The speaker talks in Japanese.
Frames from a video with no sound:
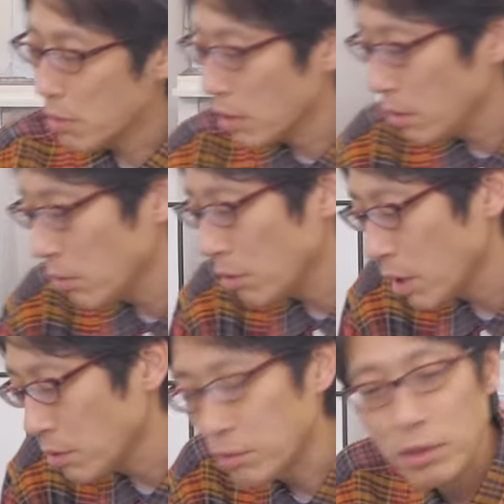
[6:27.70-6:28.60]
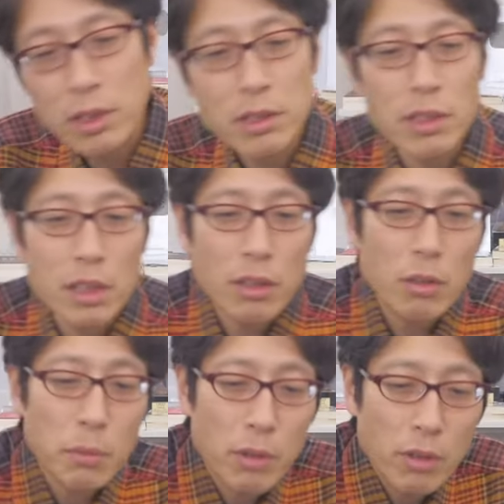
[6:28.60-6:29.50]
はね、いろいろあるんですけれ
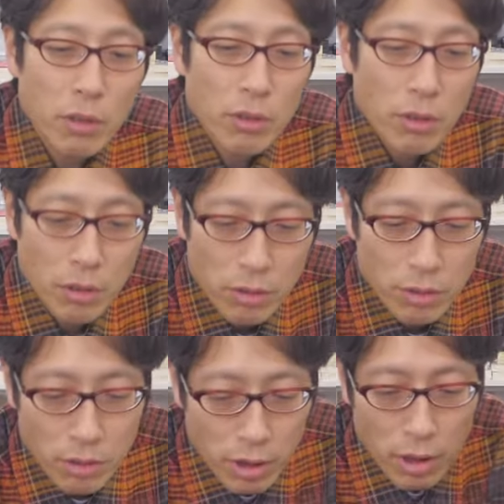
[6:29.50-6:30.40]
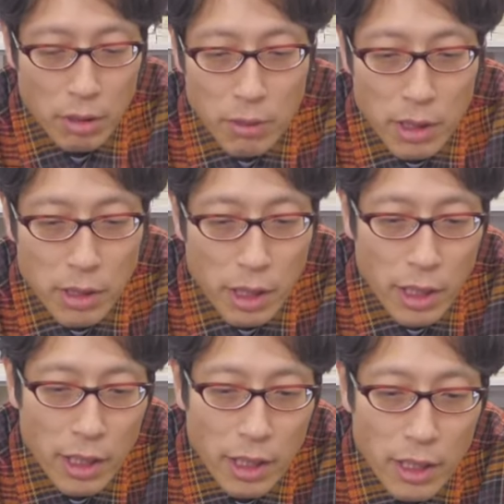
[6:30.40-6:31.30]
ども、この日は
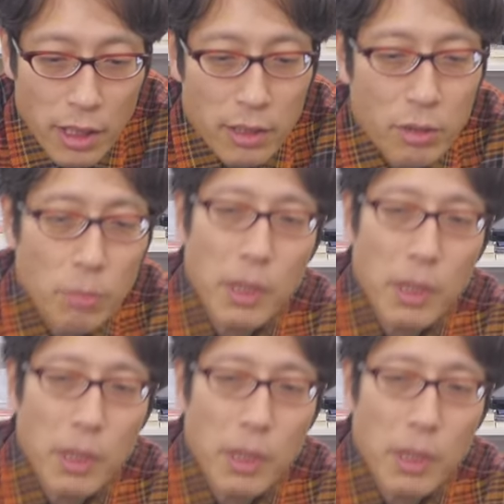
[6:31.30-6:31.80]
ね、